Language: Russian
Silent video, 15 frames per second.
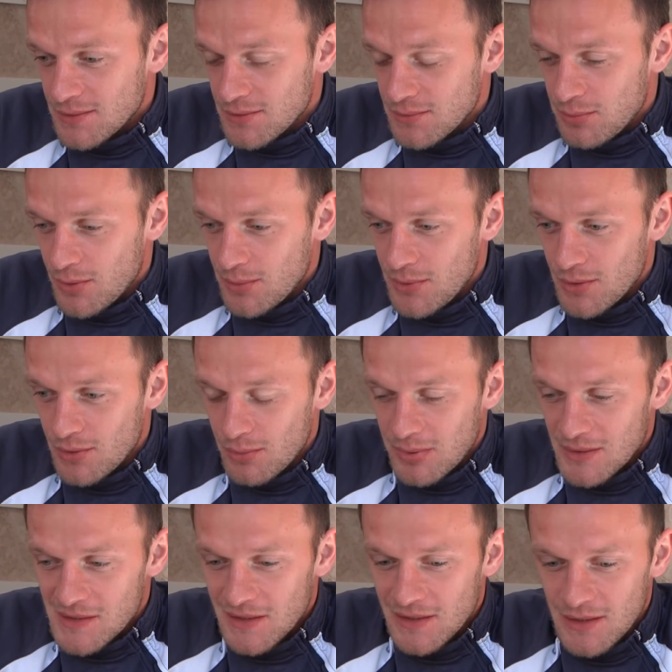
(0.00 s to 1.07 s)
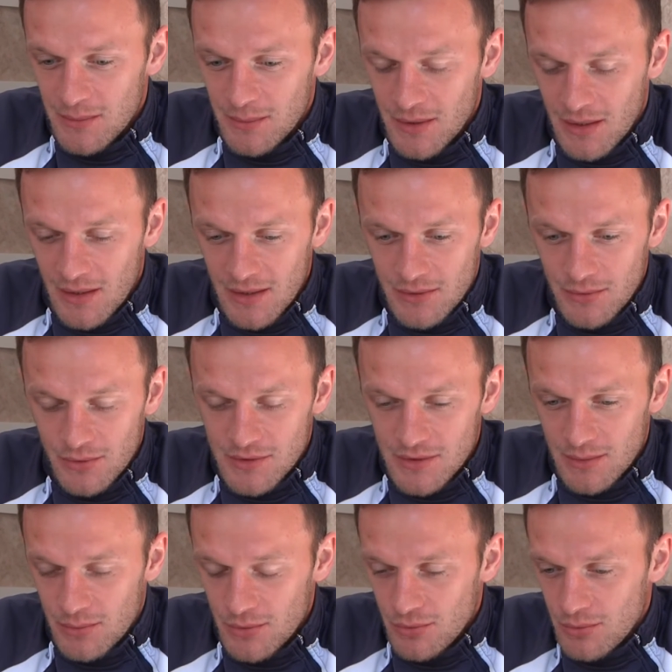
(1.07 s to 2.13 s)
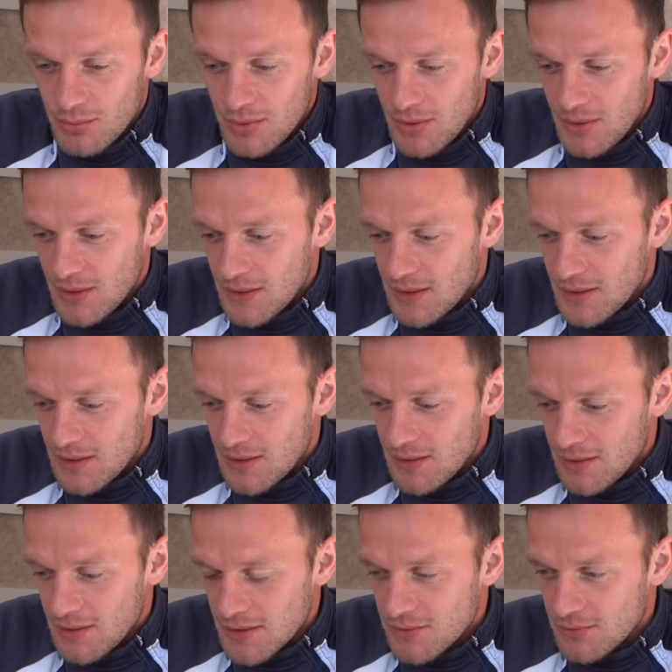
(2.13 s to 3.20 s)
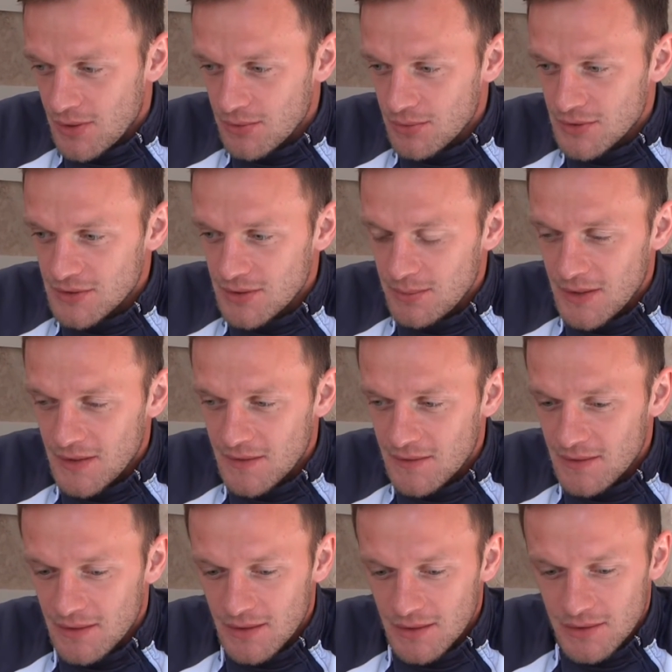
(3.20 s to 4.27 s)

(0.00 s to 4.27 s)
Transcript: вспомнить, то последняя моя игра 90 минут была это аж в августе месяце. Так